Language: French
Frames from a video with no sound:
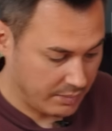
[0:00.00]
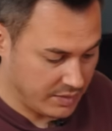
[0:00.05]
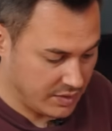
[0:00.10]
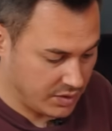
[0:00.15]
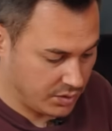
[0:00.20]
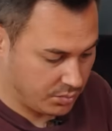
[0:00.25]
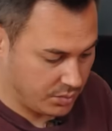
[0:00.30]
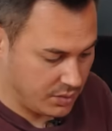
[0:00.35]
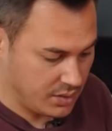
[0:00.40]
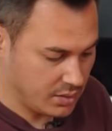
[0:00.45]

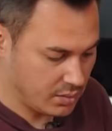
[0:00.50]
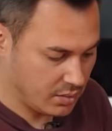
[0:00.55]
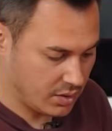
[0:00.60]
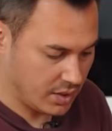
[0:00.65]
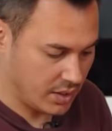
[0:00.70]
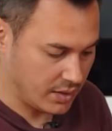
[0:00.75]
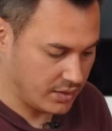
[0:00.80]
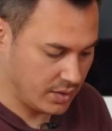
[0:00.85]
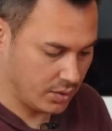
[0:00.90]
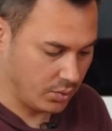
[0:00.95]
biscuit
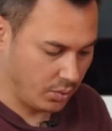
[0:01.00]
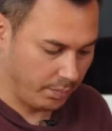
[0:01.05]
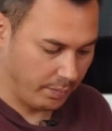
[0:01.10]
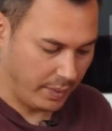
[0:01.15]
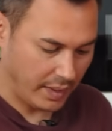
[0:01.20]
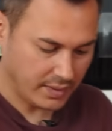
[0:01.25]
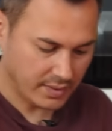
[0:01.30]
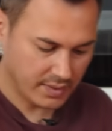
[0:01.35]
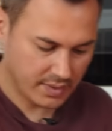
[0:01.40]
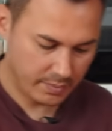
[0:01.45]
qui est assez
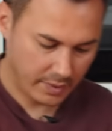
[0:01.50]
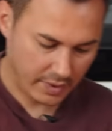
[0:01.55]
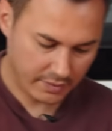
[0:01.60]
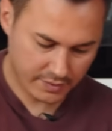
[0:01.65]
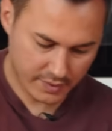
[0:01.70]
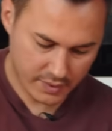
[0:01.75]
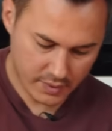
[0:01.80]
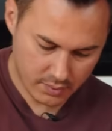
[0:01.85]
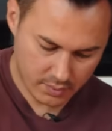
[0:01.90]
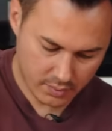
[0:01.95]
compacte, c'est
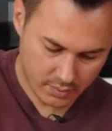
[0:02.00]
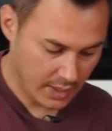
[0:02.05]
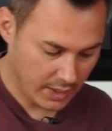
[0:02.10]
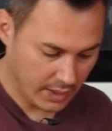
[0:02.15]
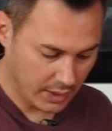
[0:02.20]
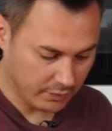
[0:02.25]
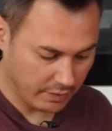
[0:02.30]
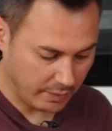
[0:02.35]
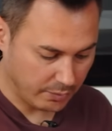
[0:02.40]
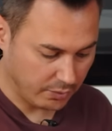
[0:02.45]
parfait.
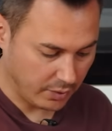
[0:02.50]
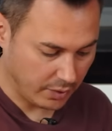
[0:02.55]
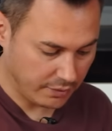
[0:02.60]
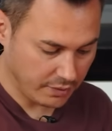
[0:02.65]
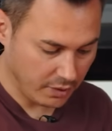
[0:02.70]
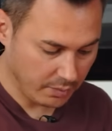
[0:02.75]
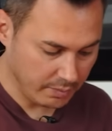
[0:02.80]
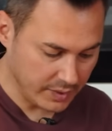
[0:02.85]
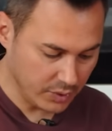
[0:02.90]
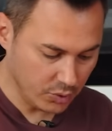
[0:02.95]
Et on va pouvoir
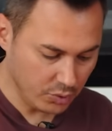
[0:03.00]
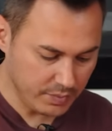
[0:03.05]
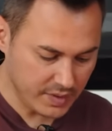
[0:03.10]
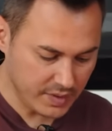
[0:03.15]
former nos